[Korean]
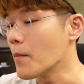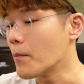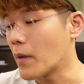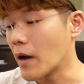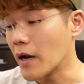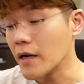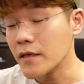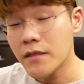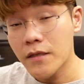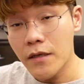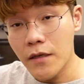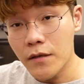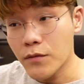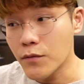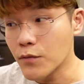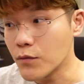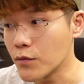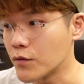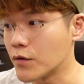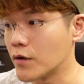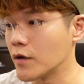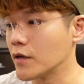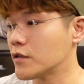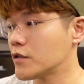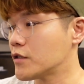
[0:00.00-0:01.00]
박스에서도
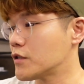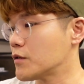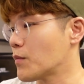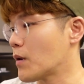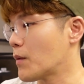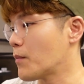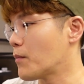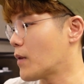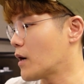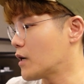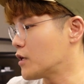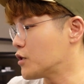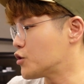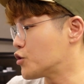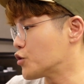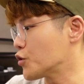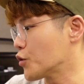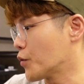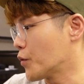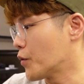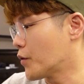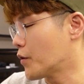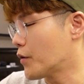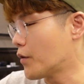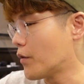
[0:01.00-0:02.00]
그랬지만
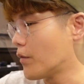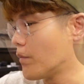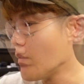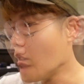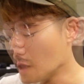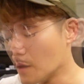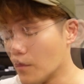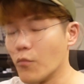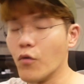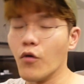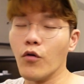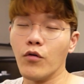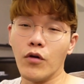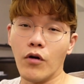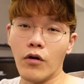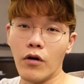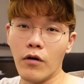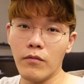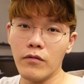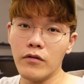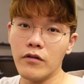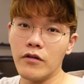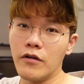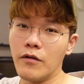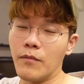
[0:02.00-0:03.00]
말이죠 뭐
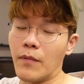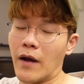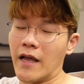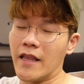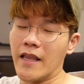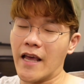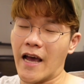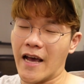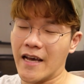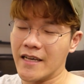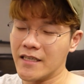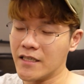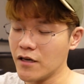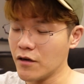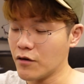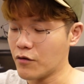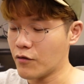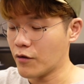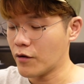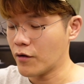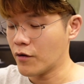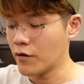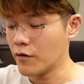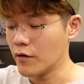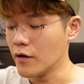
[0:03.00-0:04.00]
여러분들 많이 아실
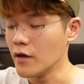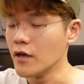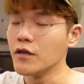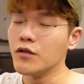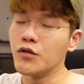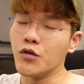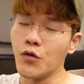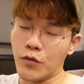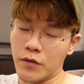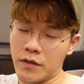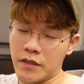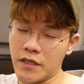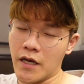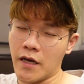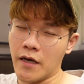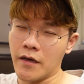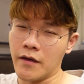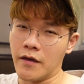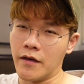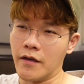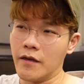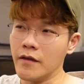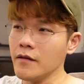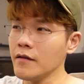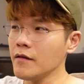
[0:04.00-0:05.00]
거예요
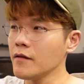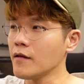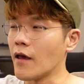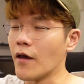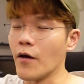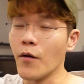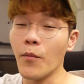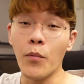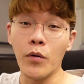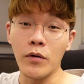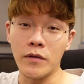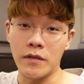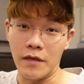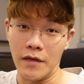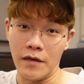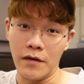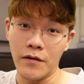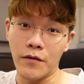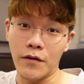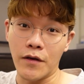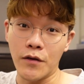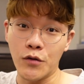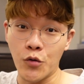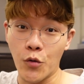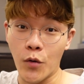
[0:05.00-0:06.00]
족장은 에어포스를
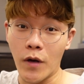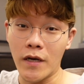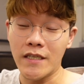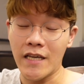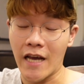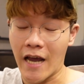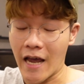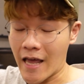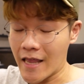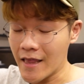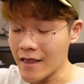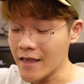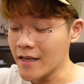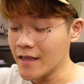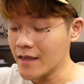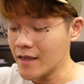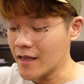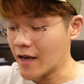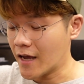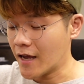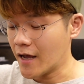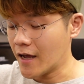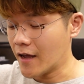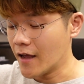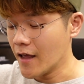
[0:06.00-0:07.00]
그렇게 좋아하지
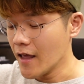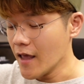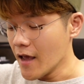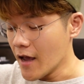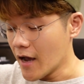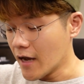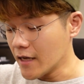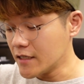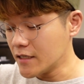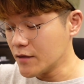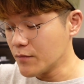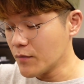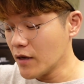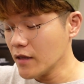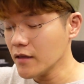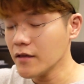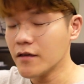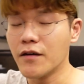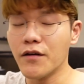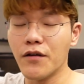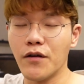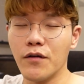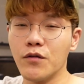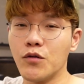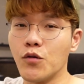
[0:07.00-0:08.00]
않는다 하지만
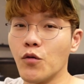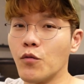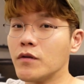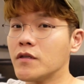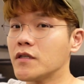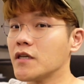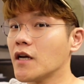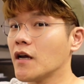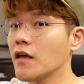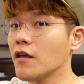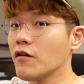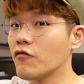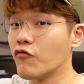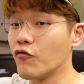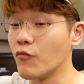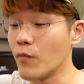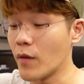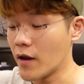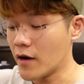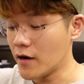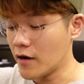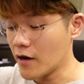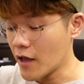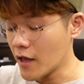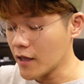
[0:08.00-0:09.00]
그런 족장이
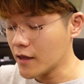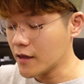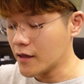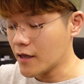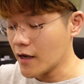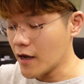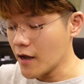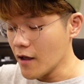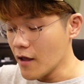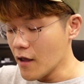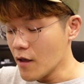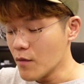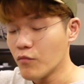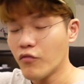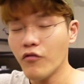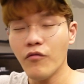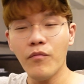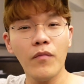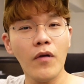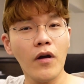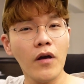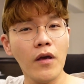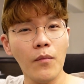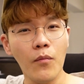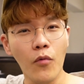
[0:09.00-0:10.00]
구매를 했다
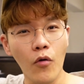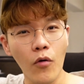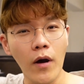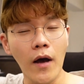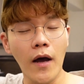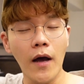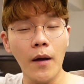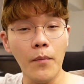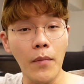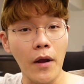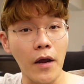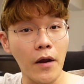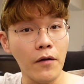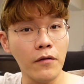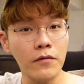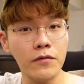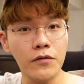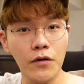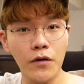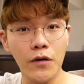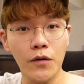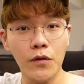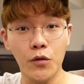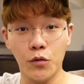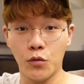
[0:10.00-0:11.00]
분명히 뭔가
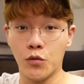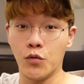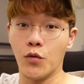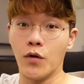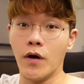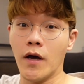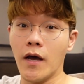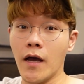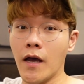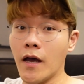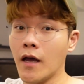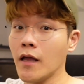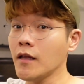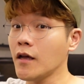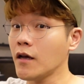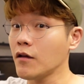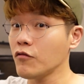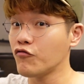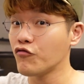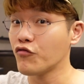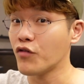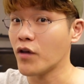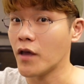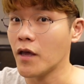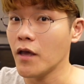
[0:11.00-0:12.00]
매력적인 요소가 하나
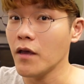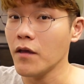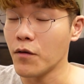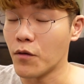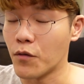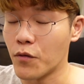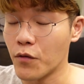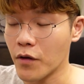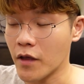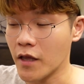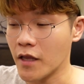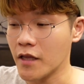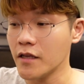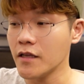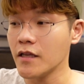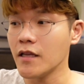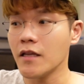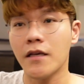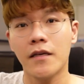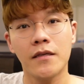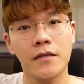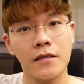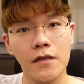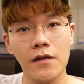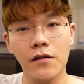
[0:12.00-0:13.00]
두개 여러 개는
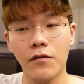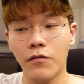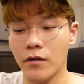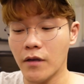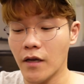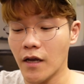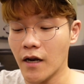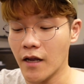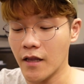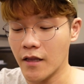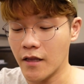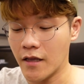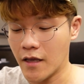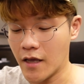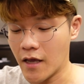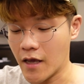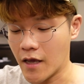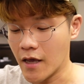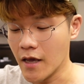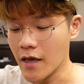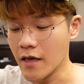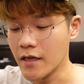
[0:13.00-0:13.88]
있을 거다라는 게